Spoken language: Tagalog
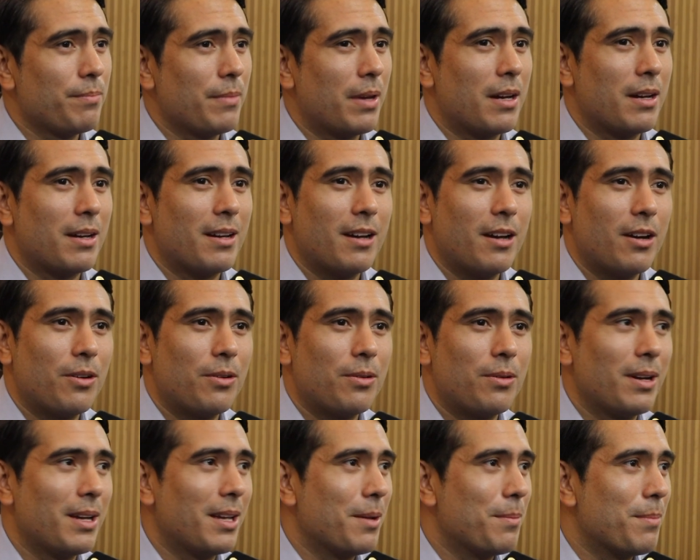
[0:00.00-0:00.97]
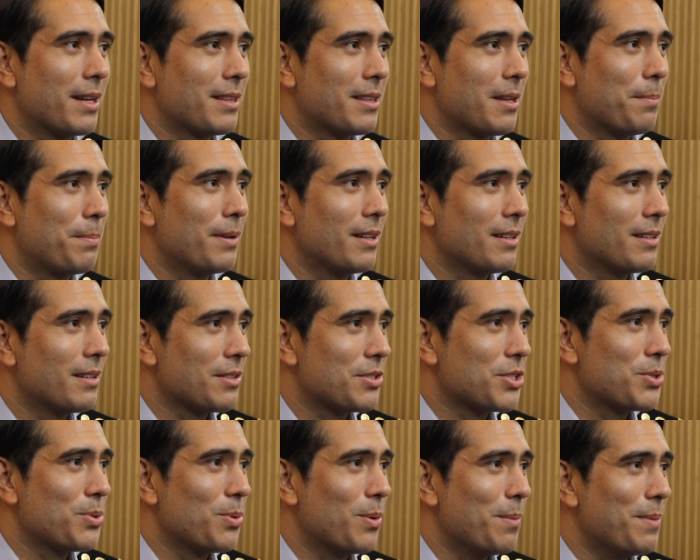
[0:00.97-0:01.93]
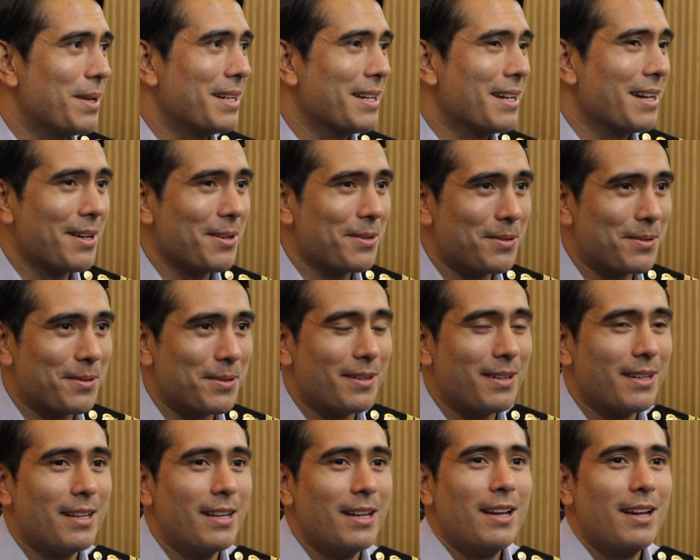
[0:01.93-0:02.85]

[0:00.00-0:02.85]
Uh, ako ay eh, bata pa lang, nagsiswimming na ako.